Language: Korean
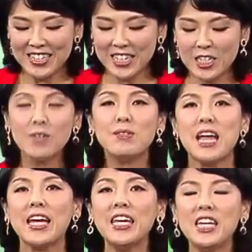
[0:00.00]
자, 지금
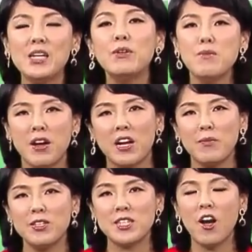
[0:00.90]
자기 이름을
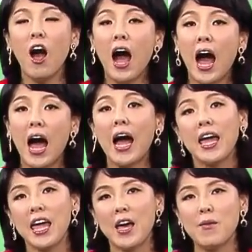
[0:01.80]
말하면서
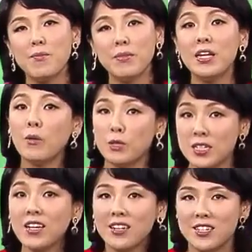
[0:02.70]
I am 이라고
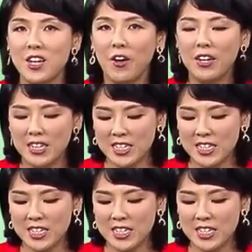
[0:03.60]
시작하죠.